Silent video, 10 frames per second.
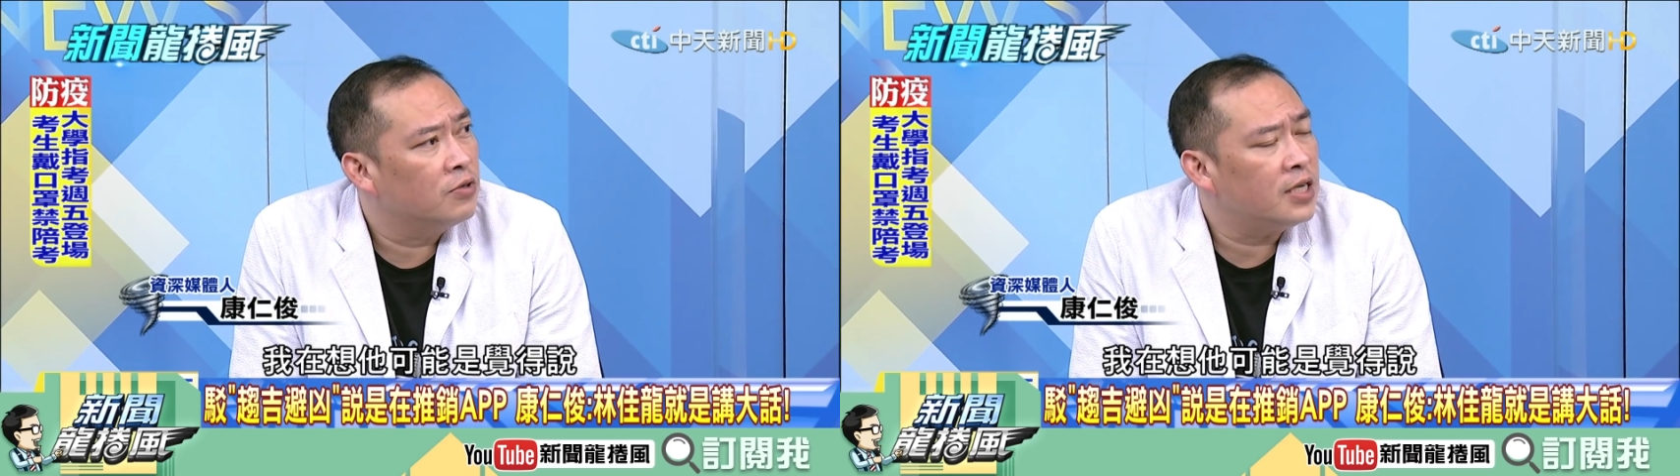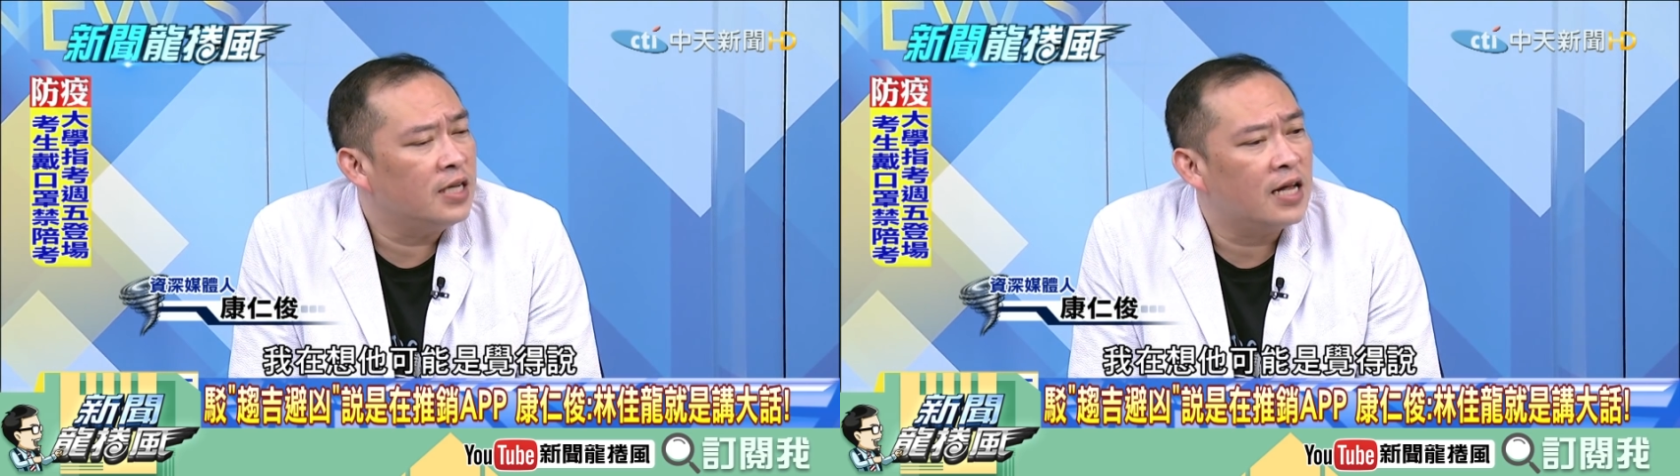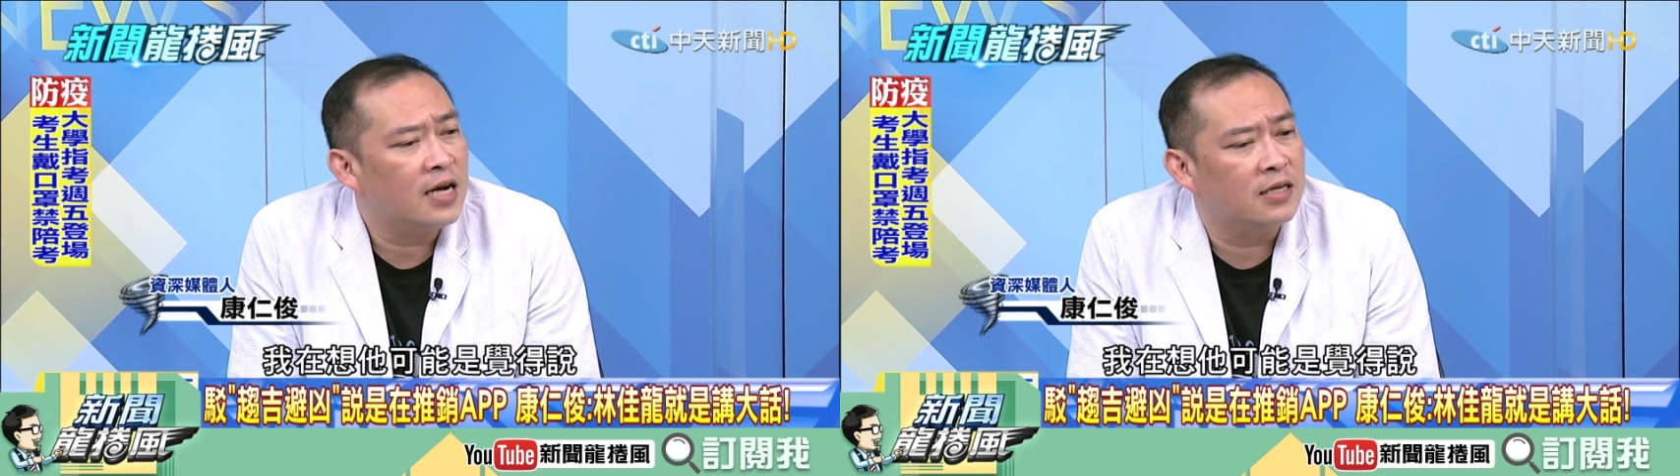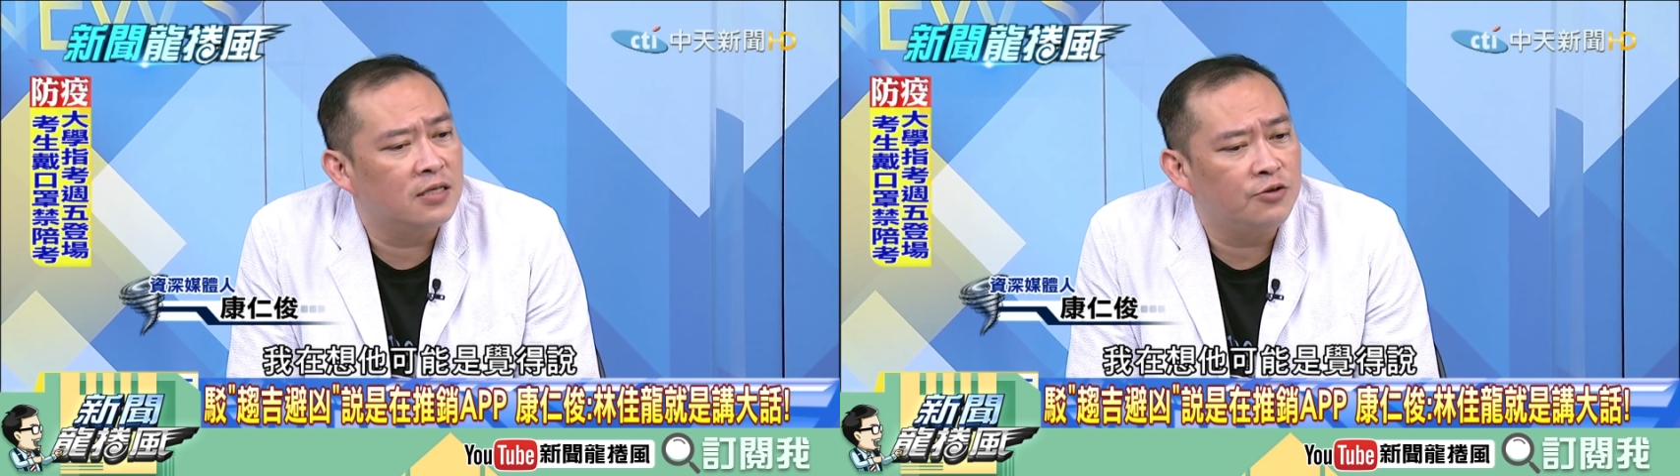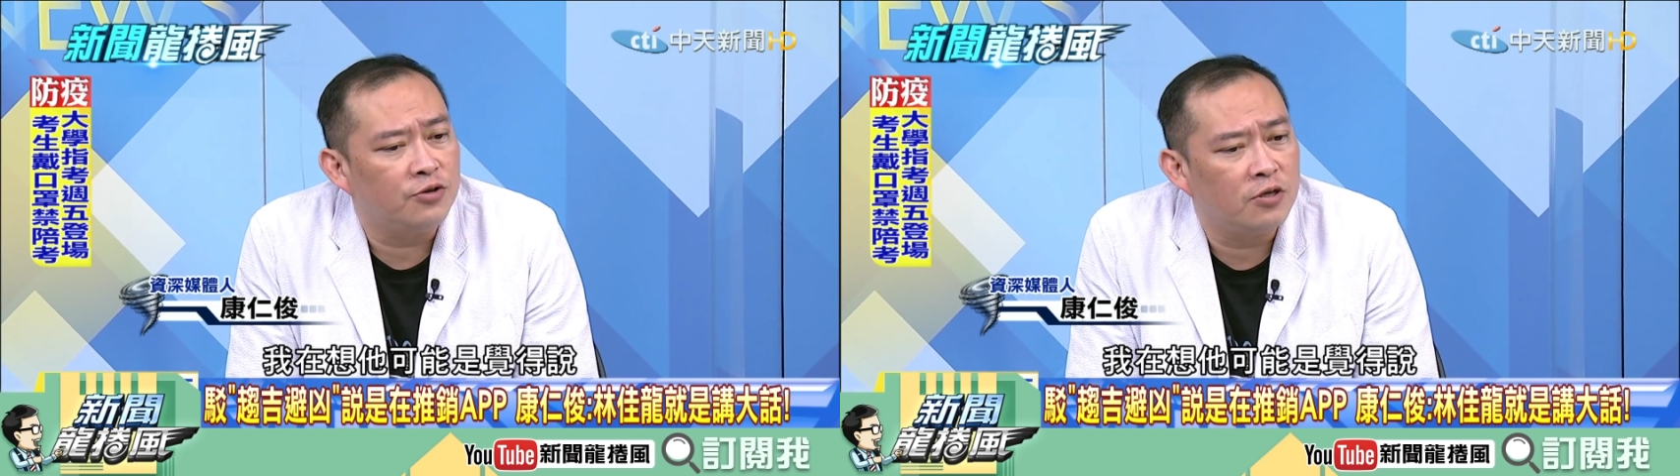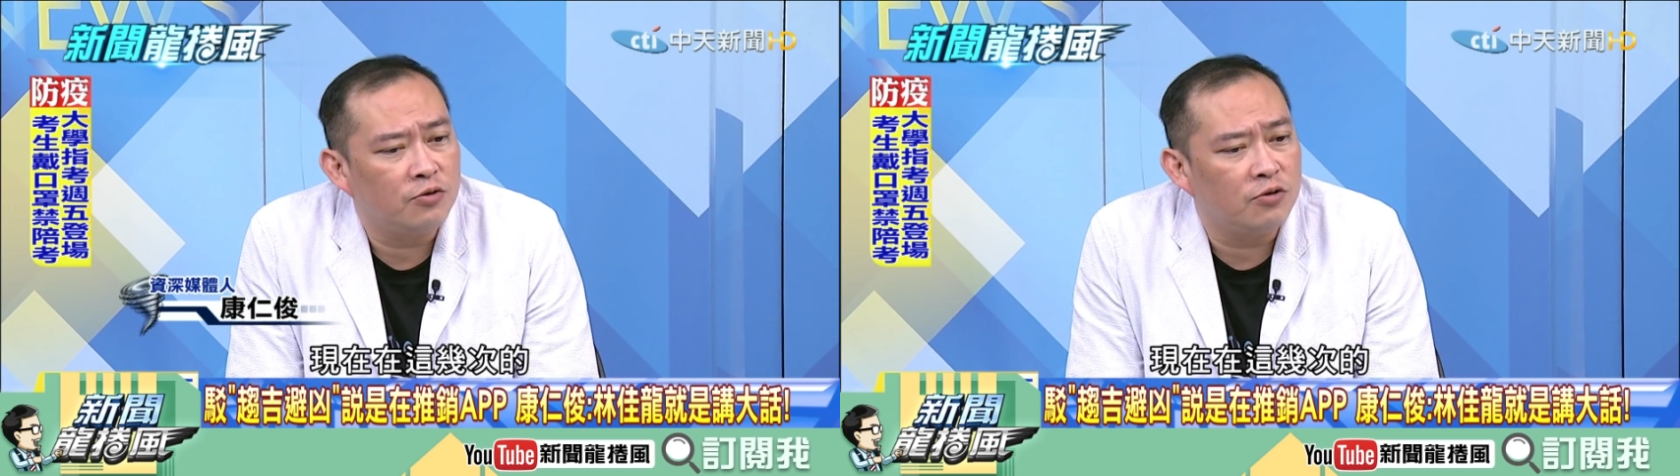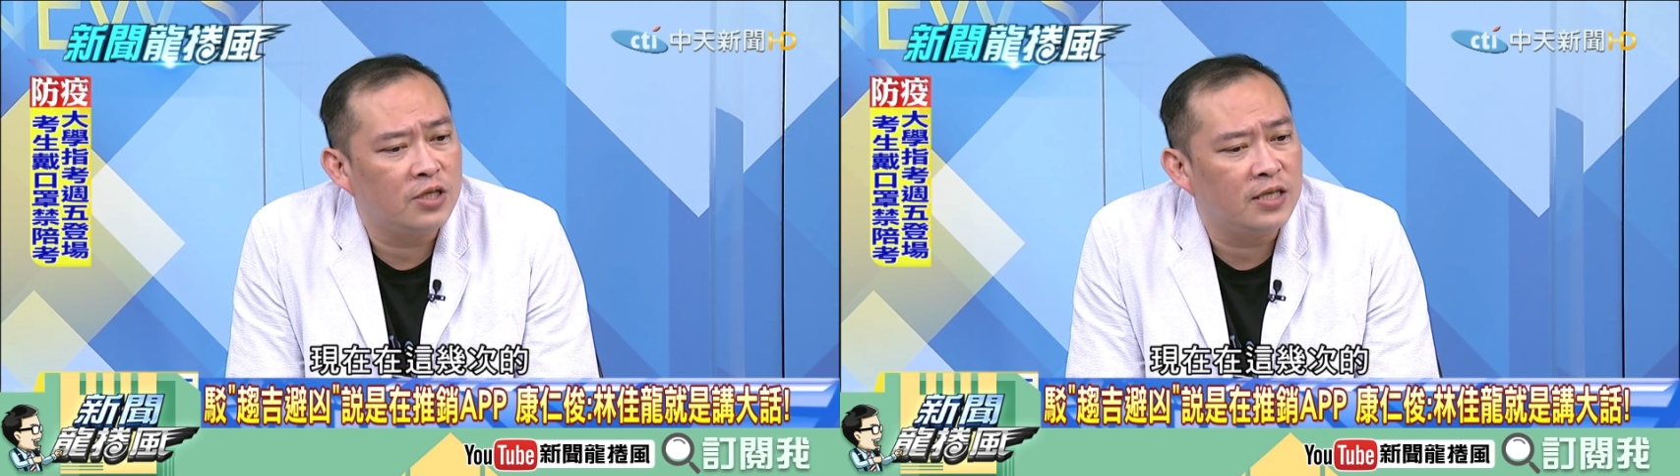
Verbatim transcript: 我在想，他可能是觉得说，